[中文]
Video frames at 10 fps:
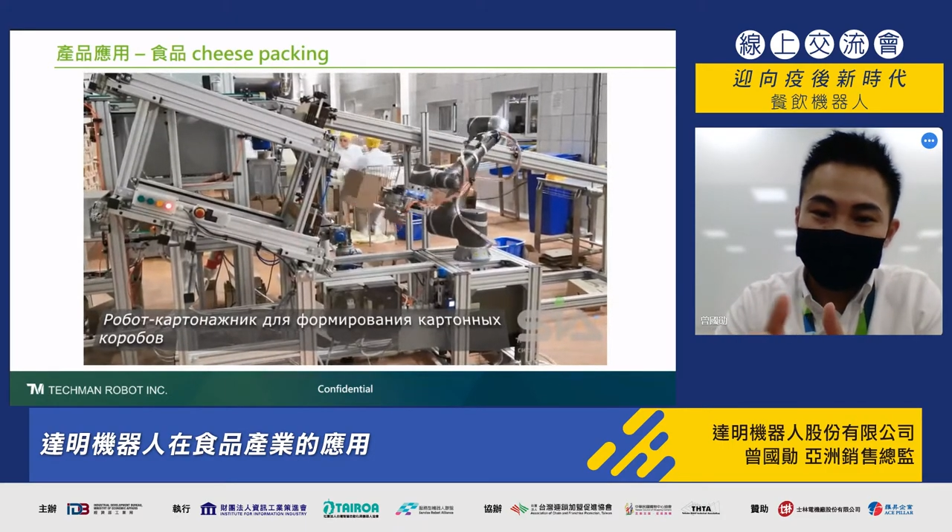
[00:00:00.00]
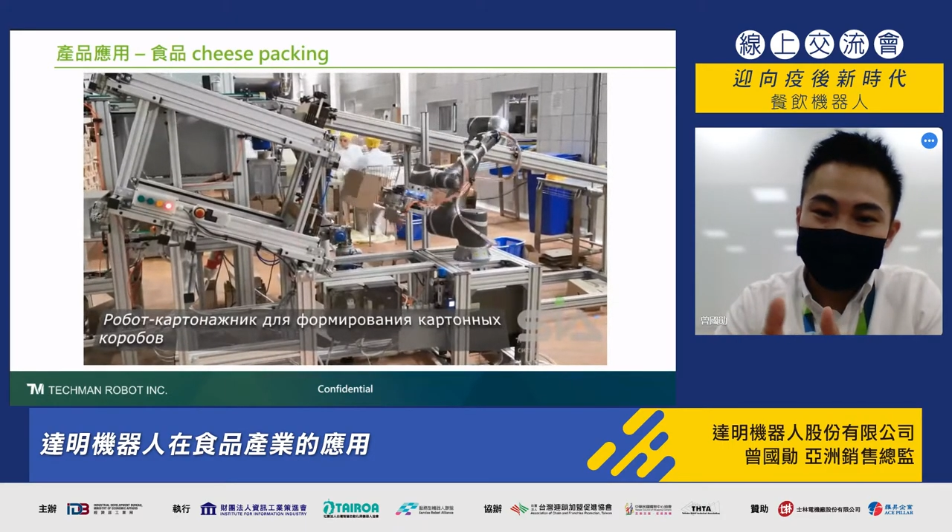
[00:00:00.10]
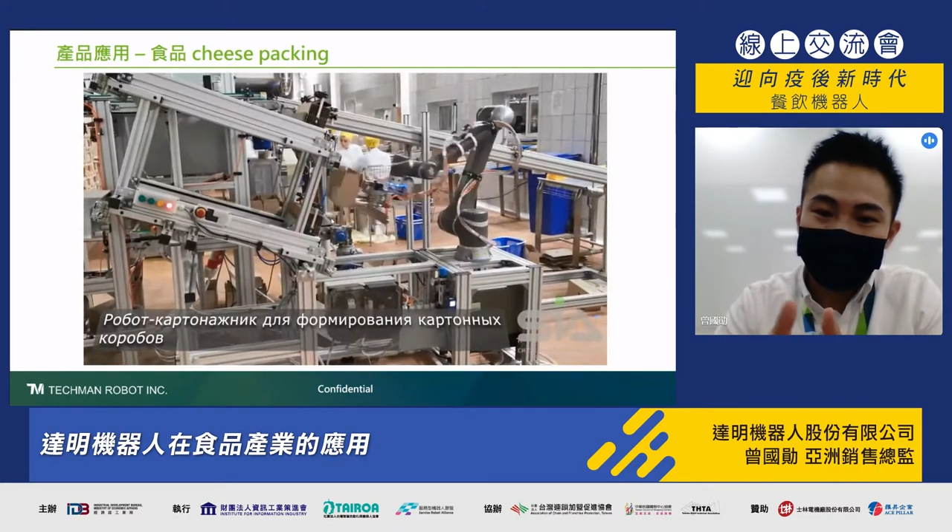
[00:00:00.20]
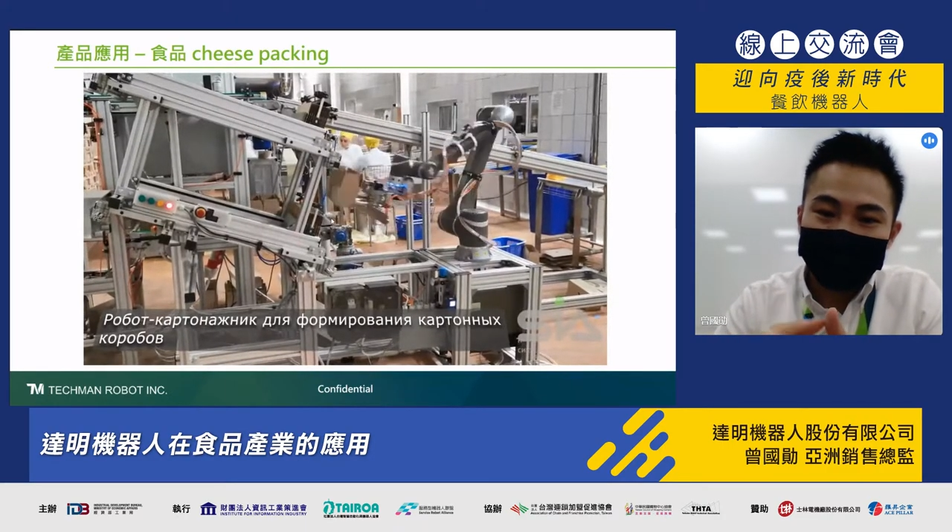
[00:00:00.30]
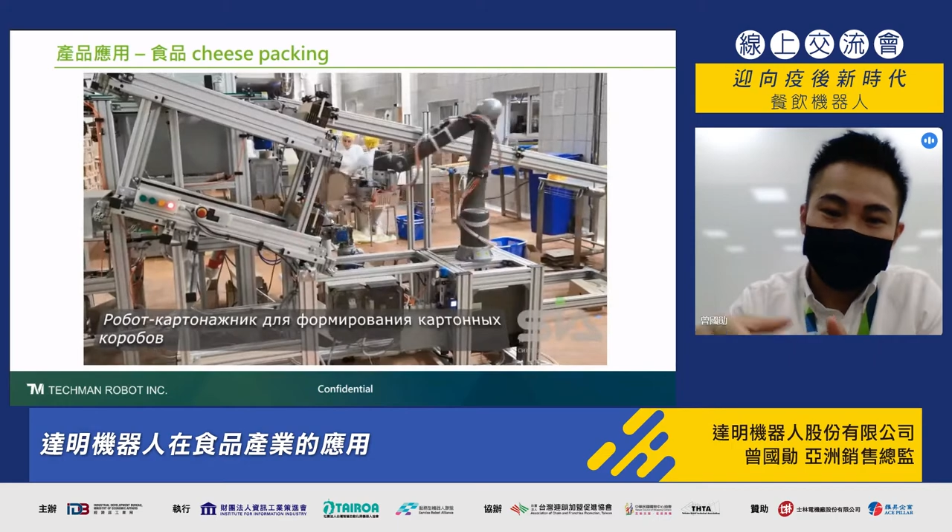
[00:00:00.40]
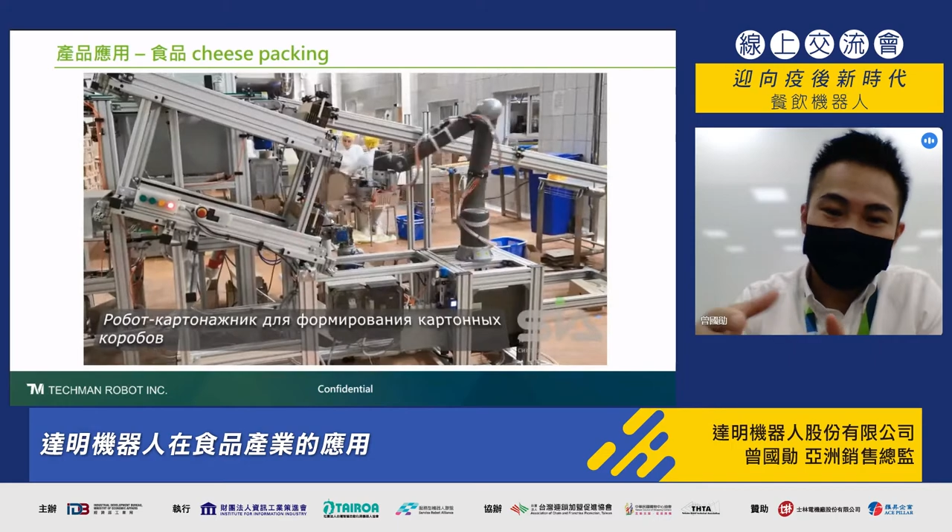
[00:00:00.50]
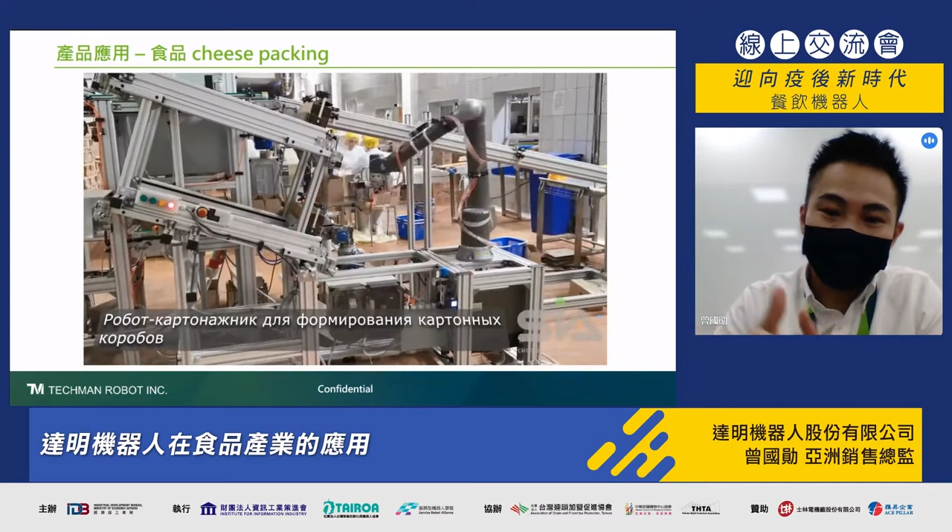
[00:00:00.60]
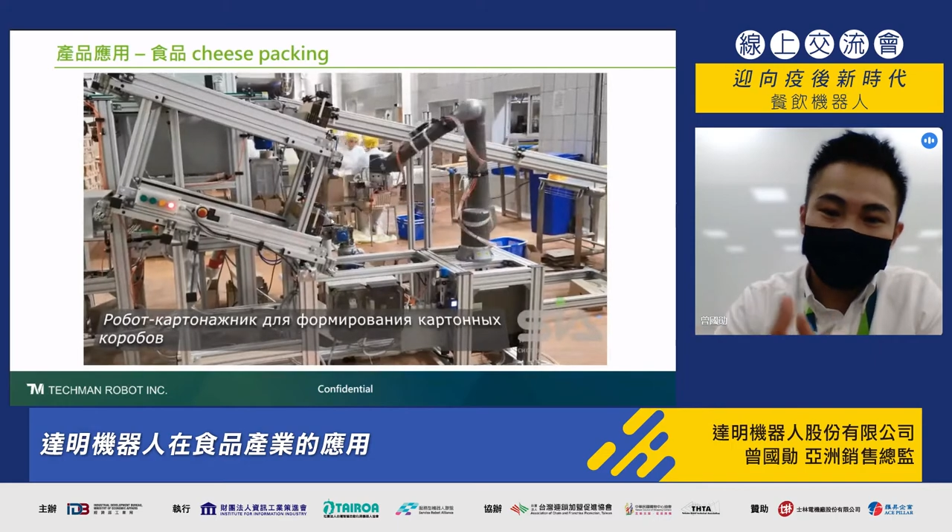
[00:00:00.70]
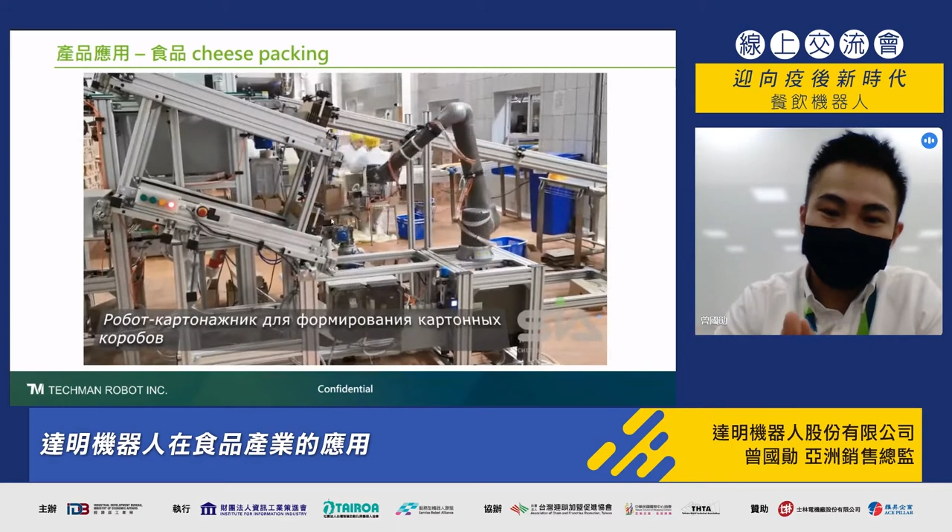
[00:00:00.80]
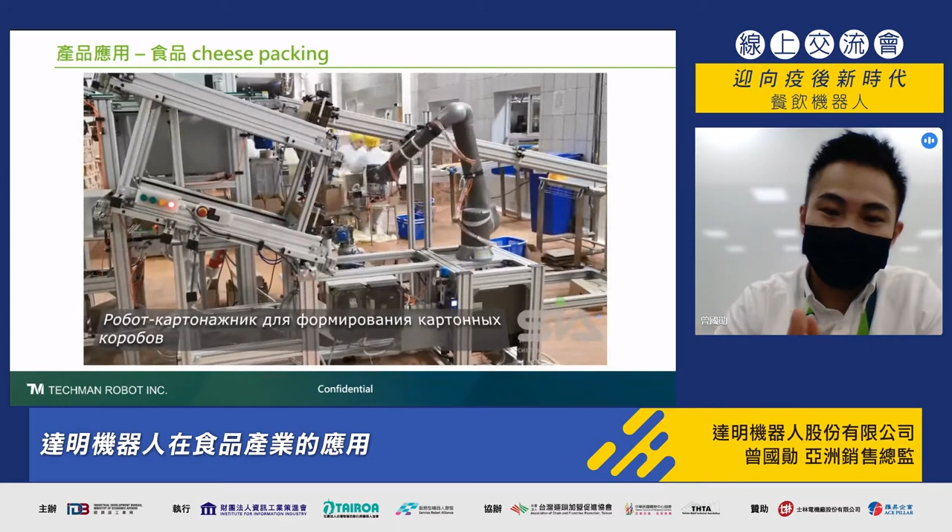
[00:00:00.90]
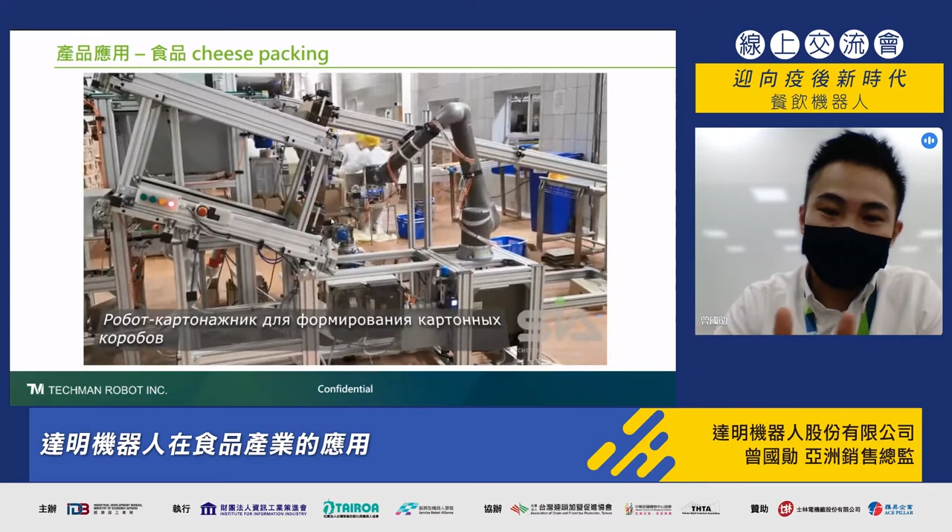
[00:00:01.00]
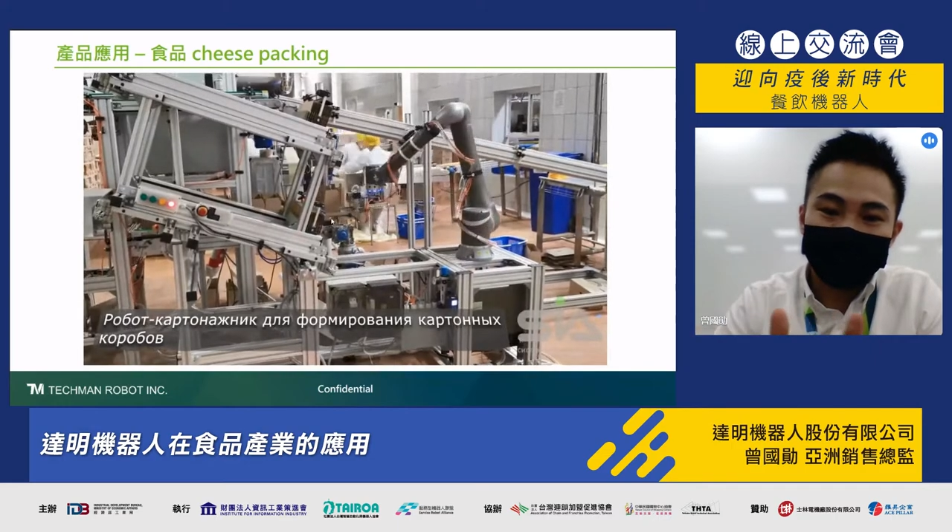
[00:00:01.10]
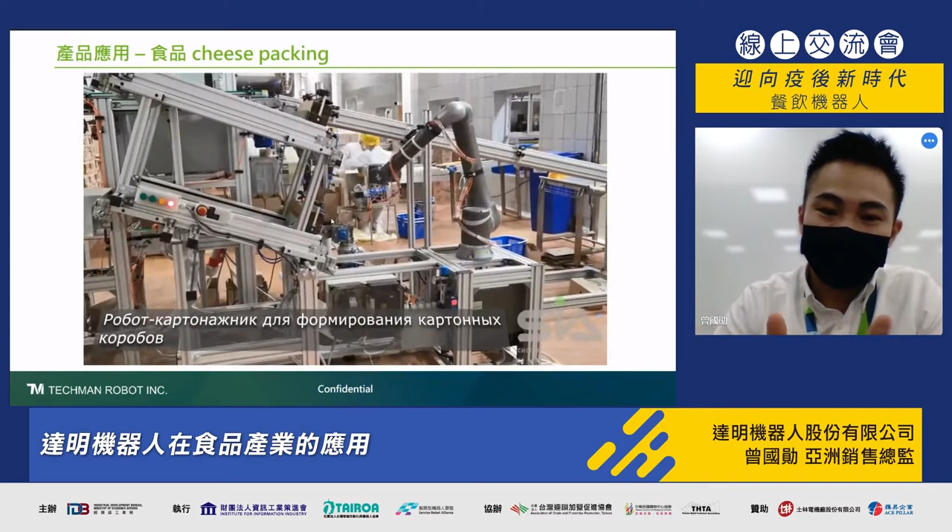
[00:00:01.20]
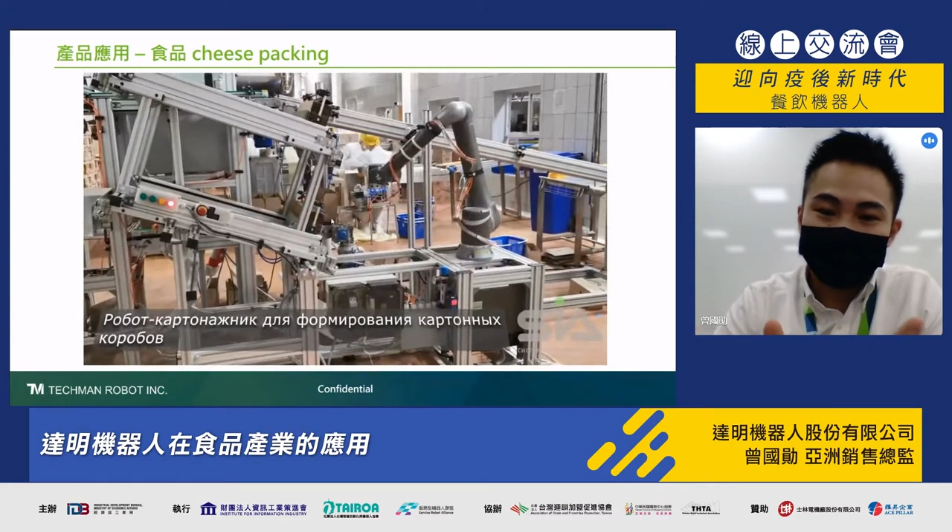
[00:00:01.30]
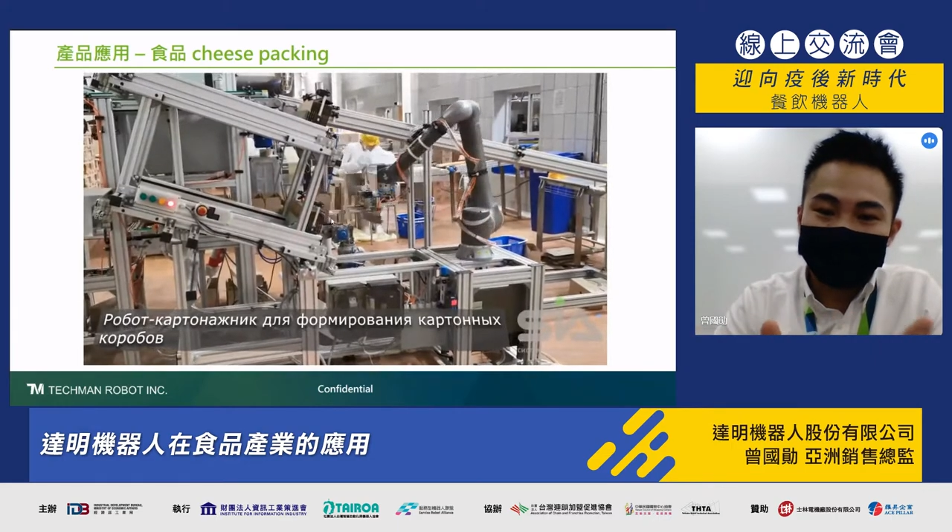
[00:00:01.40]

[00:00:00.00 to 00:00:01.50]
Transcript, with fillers: 那经经过这种夹